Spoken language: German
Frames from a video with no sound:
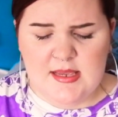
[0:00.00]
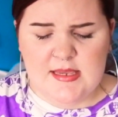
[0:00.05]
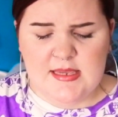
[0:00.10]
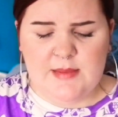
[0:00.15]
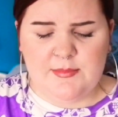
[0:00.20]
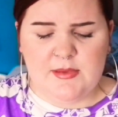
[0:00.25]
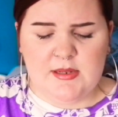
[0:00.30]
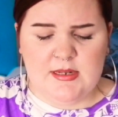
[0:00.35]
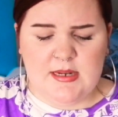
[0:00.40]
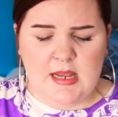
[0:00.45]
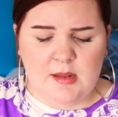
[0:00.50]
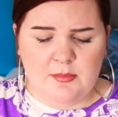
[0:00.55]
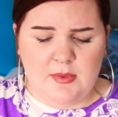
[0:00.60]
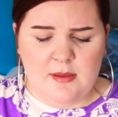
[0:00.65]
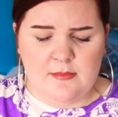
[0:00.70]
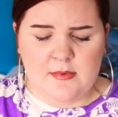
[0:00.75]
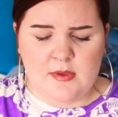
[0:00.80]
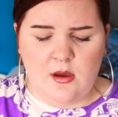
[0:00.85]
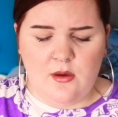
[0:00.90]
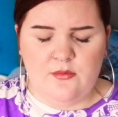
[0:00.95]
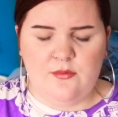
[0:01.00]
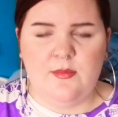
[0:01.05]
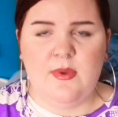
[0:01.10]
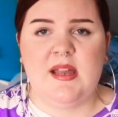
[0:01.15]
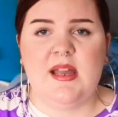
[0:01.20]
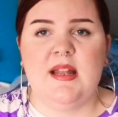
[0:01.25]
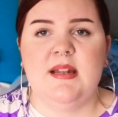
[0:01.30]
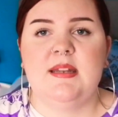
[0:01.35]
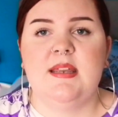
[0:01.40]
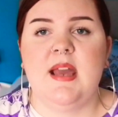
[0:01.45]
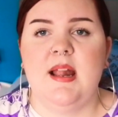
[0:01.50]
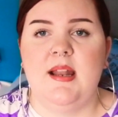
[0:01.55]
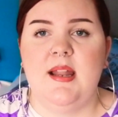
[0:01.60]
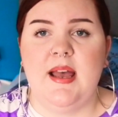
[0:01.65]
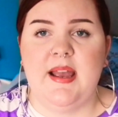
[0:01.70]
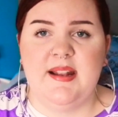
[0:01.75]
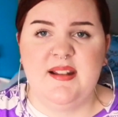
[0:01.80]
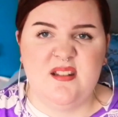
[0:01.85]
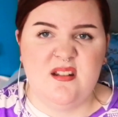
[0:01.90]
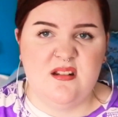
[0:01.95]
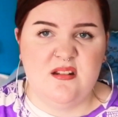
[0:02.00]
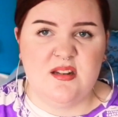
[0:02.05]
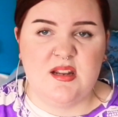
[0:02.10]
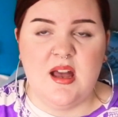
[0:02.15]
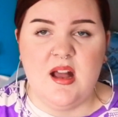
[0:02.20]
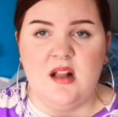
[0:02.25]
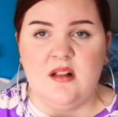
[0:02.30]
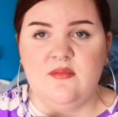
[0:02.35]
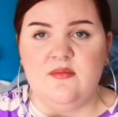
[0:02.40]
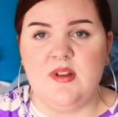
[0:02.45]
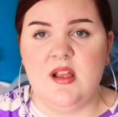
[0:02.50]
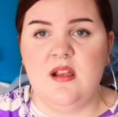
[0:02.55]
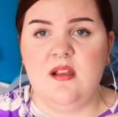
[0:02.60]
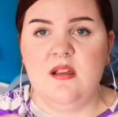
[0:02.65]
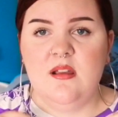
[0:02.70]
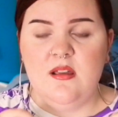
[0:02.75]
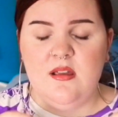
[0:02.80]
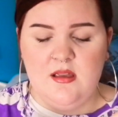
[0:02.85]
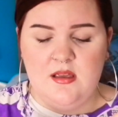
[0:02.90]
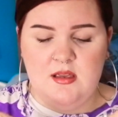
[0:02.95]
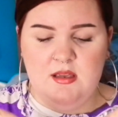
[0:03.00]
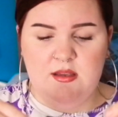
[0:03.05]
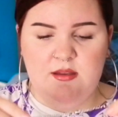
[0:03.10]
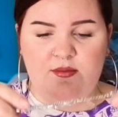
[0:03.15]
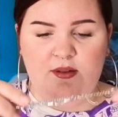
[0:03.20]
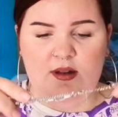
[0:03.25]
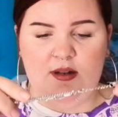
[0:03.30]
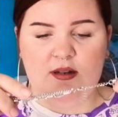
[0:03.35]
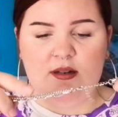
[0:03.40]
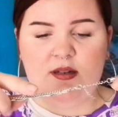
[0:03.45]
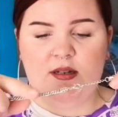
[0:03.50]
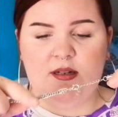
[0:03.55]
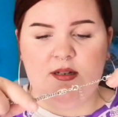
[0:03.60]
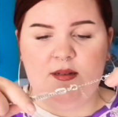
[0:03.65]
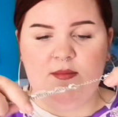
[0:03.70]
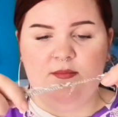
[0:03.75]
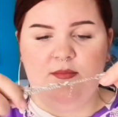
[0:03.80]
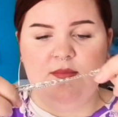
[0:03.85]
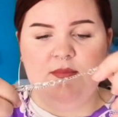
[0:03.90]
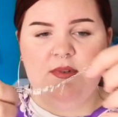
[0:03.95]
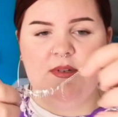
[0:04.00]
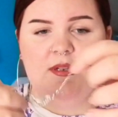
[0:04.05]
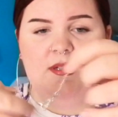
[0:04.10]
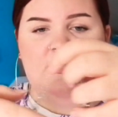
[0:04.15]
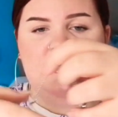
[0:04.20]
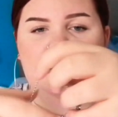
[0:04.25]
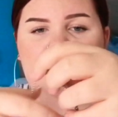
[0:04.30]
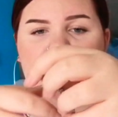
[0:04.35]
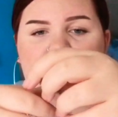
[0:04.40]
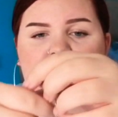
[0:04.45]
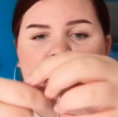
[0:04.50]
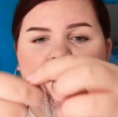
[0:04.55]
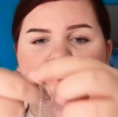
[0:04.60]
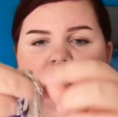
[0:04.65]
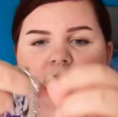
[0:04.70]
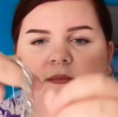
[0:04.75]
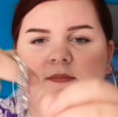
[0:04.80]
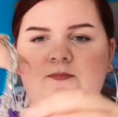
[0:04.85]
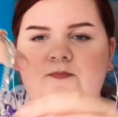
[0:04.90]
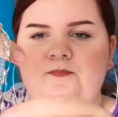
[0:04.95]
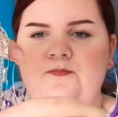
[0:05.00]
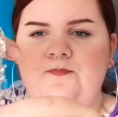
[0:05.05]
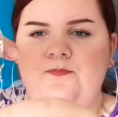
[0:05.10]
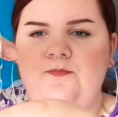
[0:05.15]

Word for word: Ich habe gedacht beim Kauf, man kann die alle einzeln tragen, weil ich fand ähm, diese,